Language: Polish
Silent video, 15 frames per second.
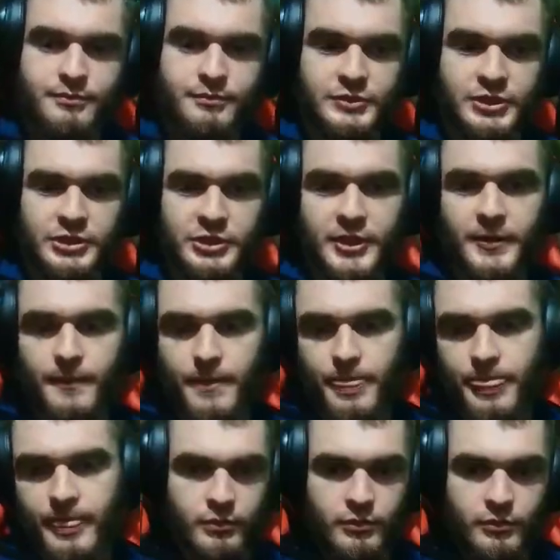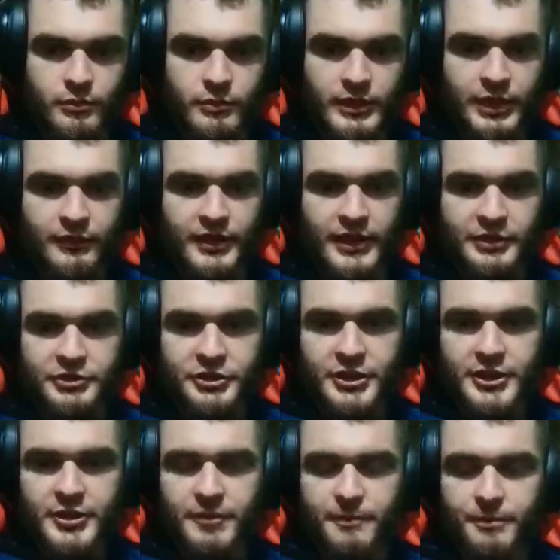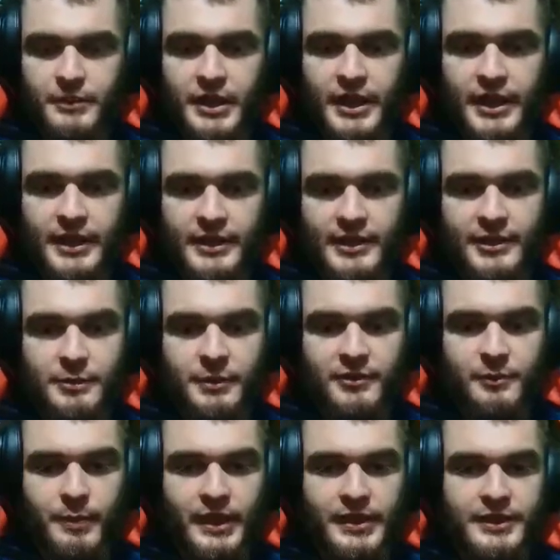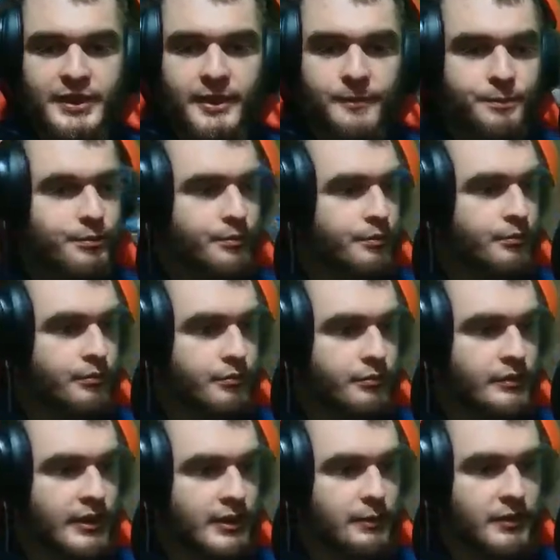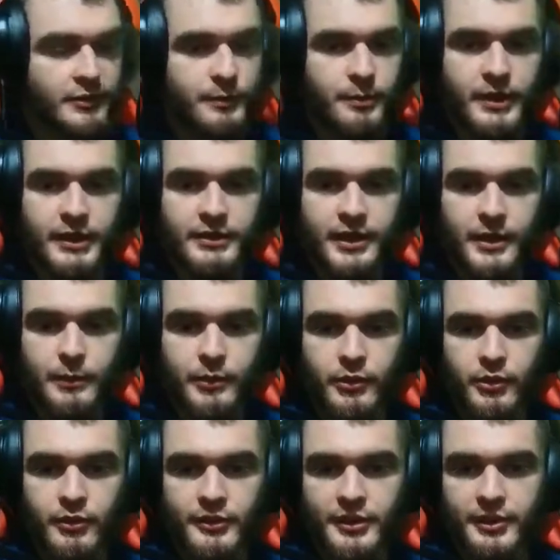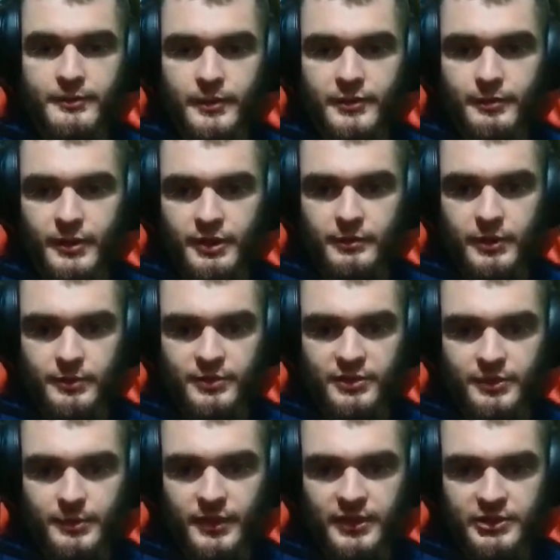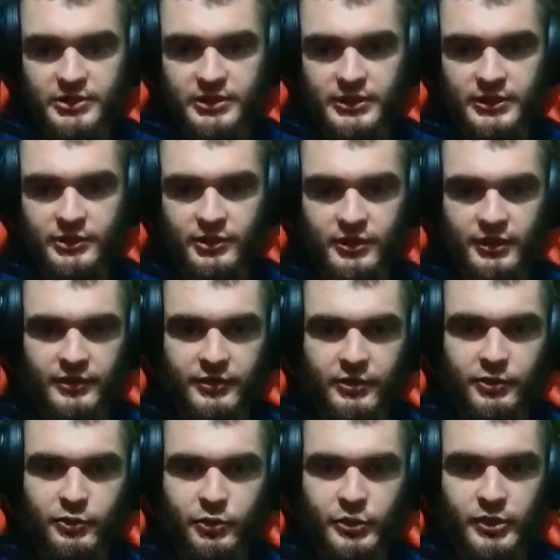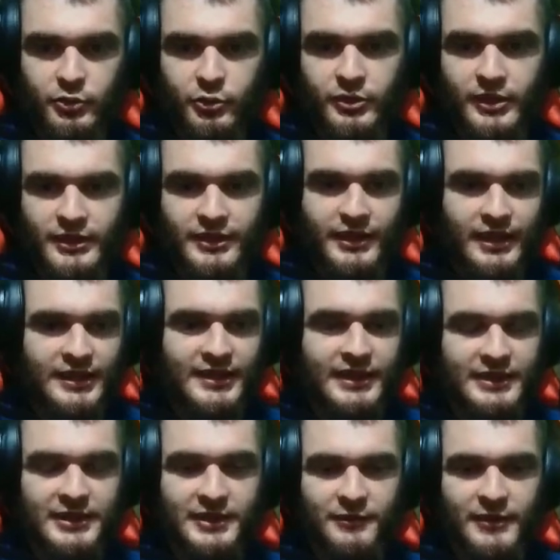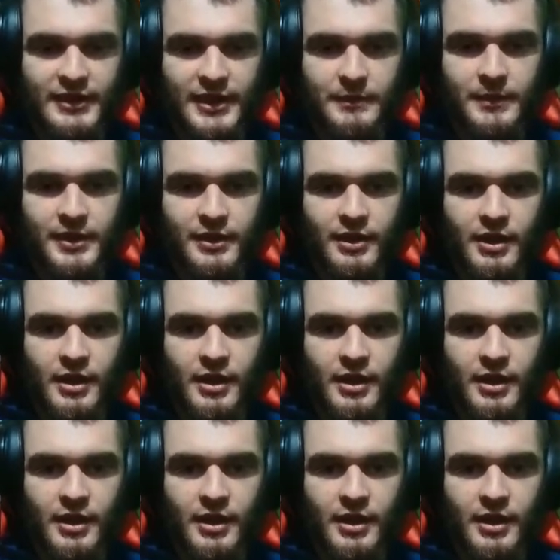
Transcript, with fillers: Dzięki. Devdensik? Nie, Deadman's Plate'a. Deadman's Plate'a, bo Deadman's Plate mnie przyspieszy i trochę skontruje tutaj te adeki w enemy.